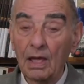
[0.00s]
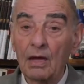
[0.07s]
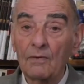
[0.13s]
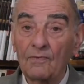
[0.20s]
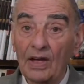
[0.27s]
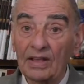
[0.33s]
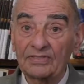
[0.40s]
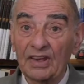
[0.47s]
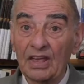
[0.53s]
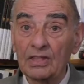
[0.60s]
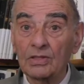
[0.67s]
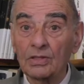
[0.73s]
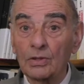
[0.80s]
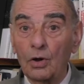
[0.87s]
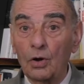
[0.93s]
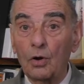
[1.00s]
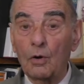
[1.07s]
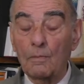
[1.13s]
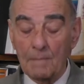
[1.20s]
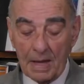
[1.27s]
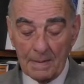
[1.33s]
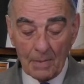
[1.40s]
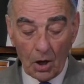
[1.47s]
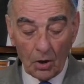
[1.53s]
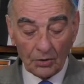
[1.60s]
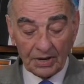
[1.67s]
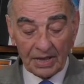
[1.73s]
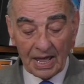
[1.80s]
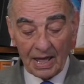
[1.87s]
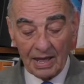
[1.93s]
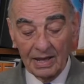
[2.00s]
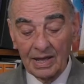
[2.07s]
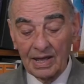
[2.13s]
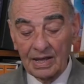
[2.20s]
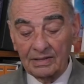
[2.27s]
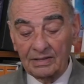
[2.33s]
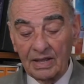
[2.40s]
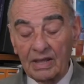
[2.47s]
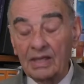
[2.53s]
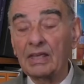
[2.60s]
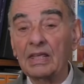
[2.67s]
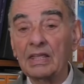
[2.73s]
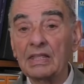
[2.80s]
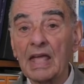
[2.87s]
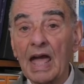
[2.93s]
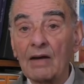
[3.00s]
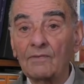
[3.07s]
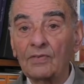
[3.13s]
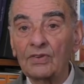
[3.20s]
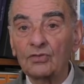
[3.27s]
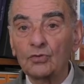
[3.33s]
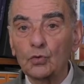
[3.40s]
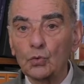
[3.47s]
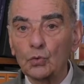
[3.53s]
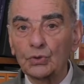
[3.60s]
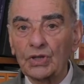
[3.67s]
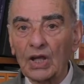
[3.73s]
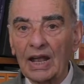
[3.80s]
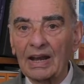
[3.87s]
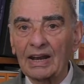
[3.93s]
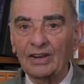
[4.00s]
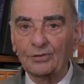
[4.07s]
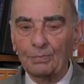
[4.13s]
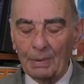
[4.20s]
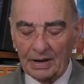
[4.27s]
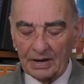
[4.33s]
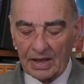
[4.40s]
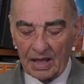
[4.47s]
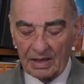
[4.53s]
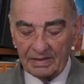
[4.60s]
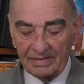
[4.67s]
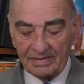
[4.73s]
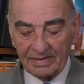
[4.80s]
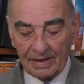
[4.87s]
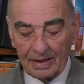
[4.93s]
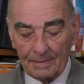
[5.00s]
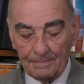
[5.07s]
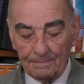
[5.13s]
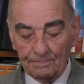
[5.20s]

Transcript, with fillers: facendo memoria di chi ne ha vissuta l'esperienza.